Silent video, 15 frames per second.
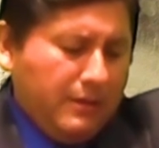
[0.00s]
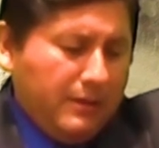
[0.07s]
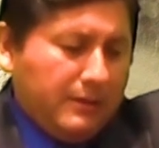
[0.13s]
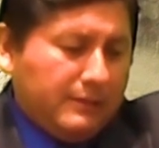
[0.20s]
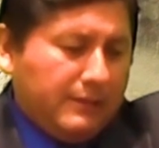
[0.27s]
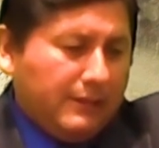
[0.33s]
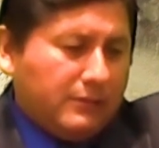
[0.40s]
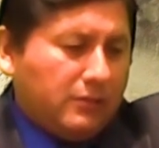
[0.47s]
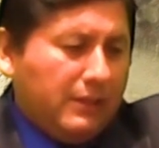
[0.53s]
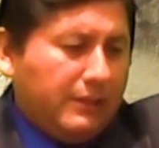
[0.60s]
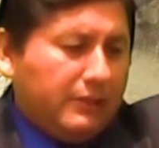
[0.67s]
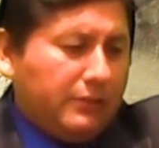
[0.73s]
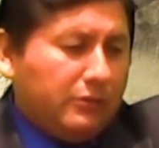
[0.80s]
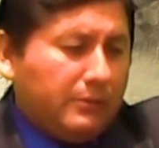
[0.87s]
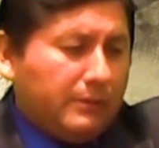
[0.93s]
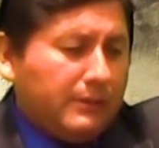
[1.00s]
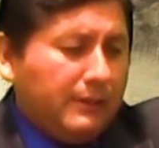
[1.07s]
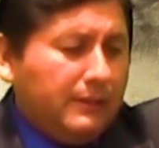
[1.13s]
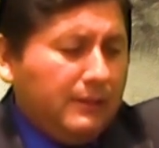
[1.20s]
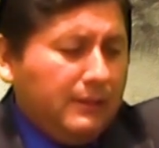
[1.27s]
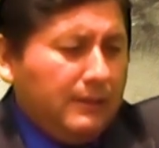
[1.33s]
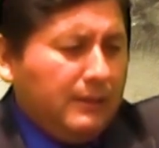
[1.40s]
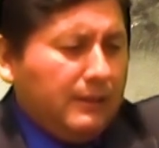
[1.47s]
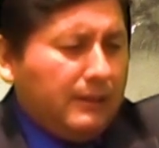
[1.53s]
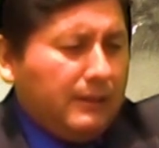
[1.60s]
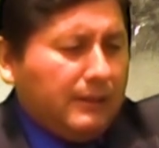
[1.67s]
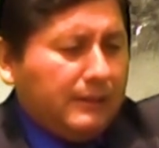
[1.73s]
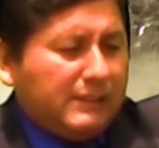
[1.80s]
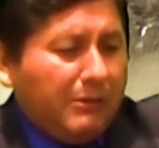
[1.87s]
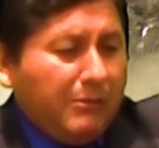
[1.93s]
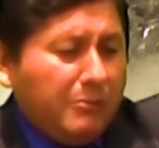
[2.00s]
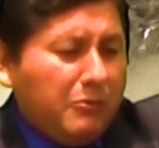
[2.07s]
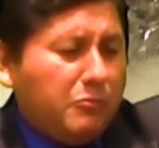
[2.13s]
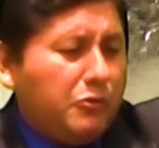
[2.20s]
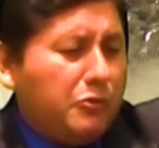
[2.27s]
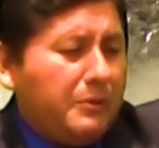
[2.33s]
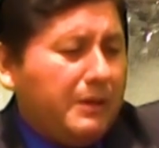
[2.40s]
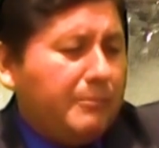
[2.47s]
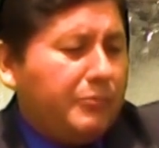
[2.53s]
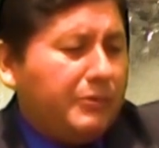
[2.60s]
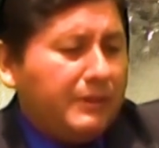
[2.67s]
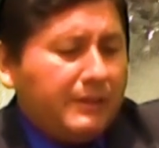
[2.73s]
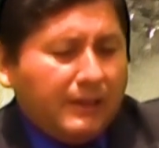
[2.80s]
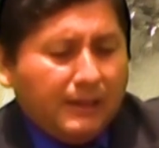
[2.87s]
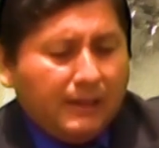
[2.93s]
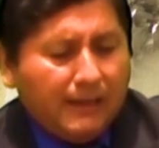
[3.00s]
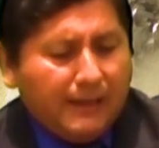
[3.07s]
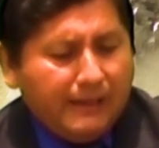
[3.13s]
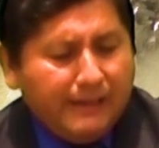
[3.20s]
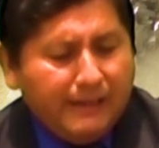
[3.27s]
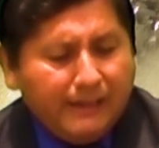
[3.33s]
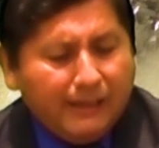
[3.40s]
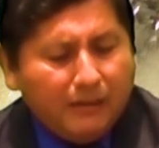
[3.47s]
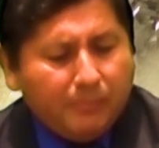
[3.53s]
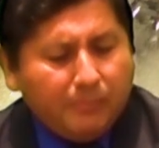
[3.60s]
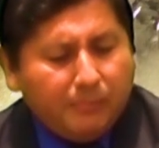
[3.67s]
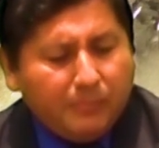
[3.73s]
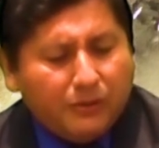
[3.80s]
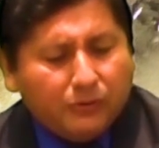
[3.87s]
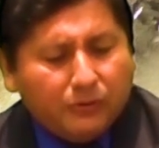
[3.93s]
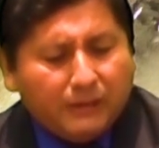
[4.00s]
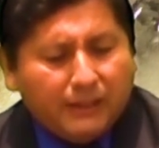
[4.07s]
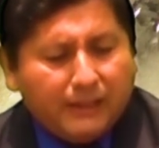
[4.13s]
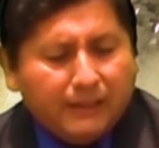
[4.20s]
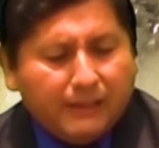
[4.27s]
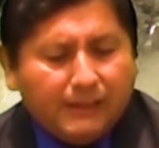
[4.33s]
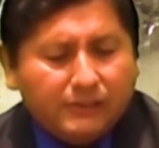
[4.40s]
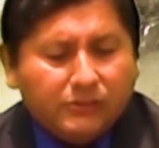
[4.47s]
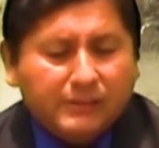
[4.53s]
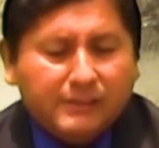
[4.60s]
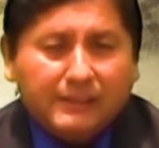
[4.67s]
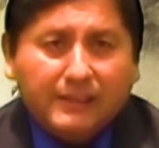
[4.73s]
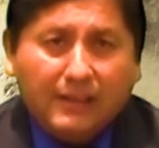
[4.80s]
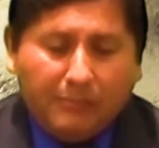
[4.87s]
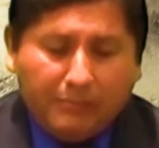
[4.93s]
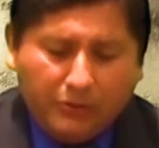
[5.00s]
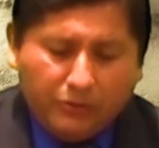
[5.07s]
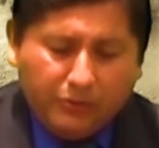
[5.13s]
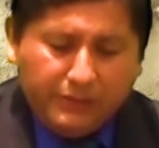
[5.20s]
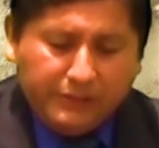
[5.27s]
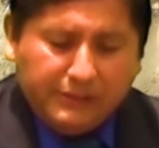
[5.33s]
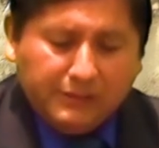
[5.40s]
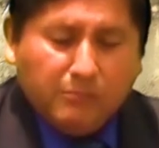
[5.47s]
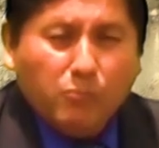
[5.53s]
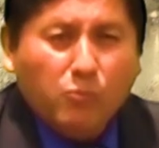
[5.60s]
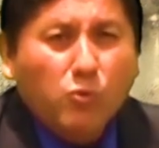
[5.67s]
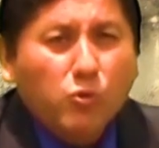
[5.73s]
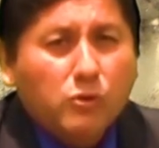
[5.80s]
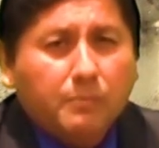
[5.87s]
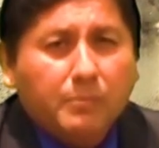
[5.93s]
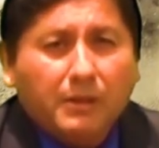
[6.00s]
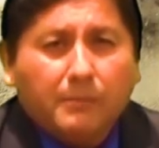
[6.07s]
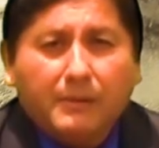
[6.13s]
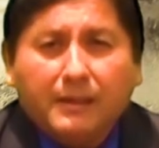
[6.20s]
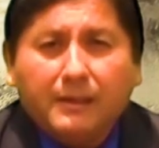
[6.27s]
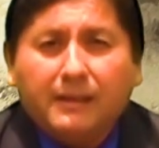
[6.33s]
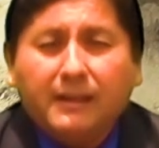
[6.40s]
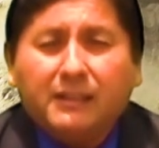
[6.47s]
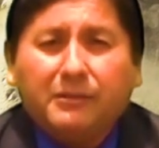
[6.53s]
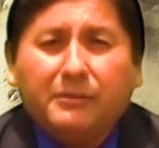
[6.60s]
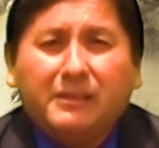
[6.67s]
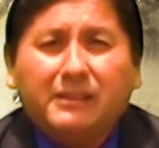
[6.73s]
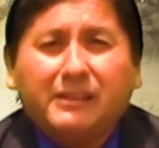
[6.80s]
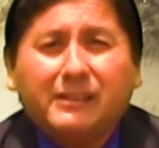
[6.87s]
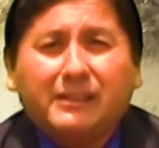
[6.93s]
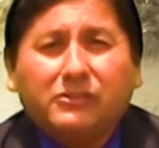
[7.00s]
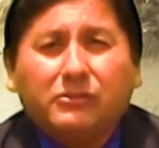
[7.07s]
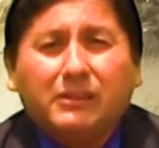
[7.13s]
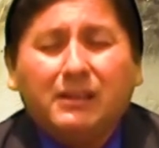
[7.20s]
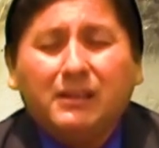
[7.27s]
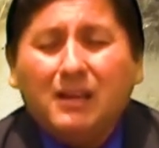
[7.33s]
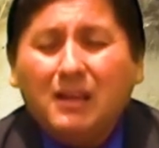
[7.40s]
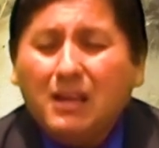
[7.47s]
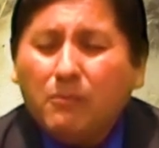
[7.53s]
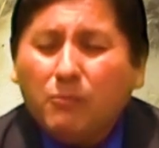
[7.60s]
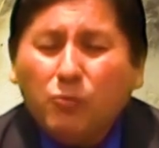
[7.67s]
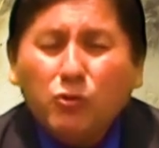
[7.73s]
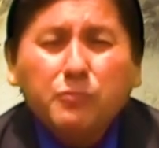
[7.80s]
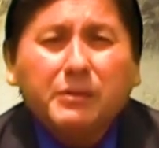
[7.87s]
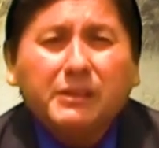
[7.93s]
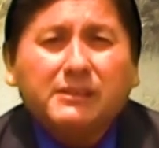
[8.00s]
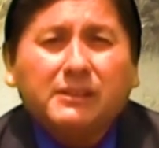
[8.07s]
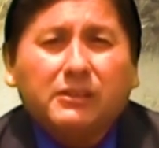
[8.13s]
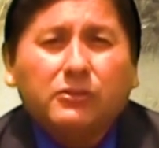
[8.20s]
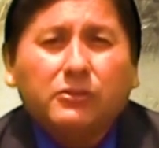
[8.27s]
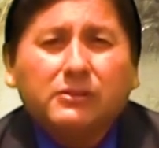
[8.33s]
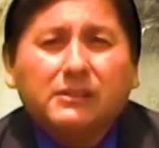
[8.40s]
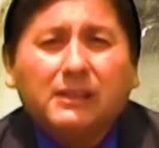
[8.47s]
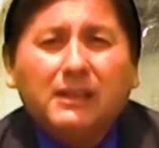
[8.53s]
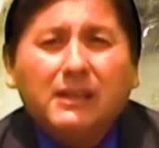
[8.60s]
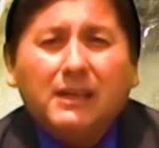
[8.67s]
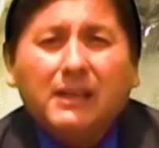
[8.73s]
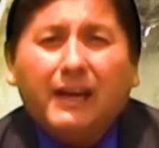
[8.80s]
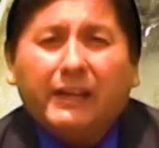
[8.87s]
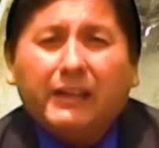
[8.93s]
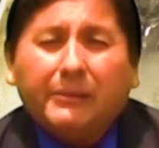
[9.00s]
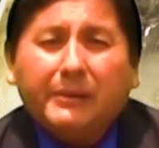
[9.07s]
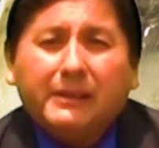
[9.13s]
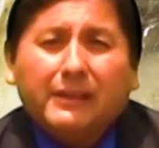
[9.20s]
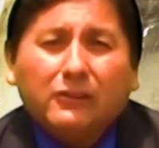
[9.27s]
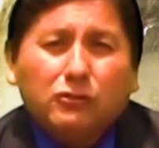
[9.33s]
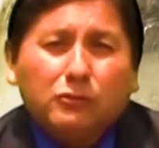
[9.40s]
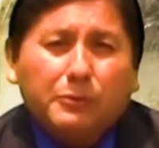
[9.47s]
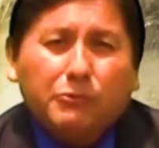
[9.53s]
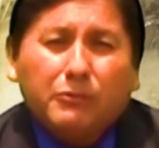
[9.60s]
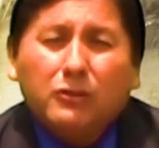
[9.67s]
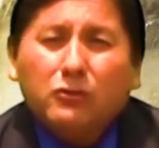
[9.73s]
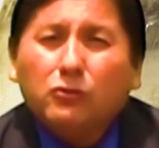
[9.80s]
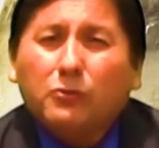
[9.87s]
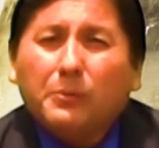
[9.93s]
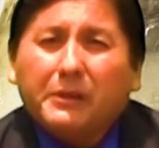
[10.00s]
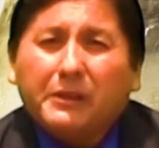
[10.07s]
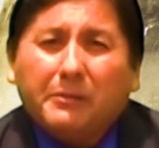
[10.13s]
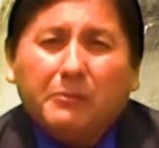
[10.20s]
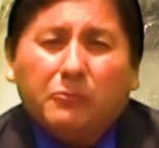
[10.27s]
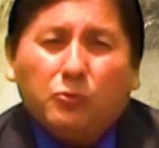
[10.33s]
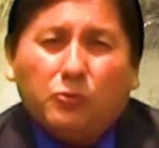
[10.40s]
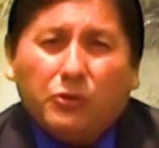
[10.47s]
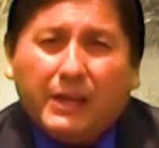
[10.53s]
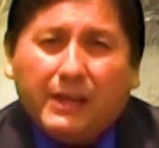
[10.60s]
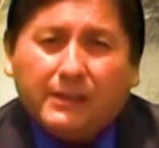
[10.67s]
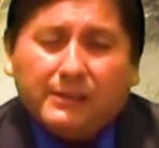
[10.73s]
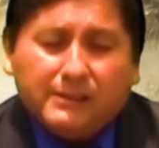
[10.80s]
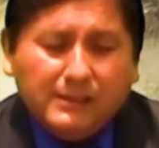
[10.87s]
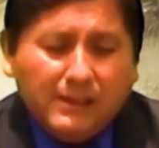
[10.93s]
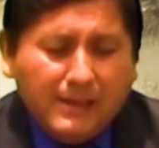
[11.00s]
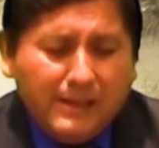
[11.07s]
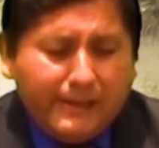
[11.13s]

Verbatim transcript: este acholadito, ¿verdad? Eh, sabemos muy bien pues que la línea de Pisco Tres Generaciones es la mejor, es muy premiada a nivel internacional, muy prestigiosa a nivel tanto peruano como a nivel mundial, ¿sí?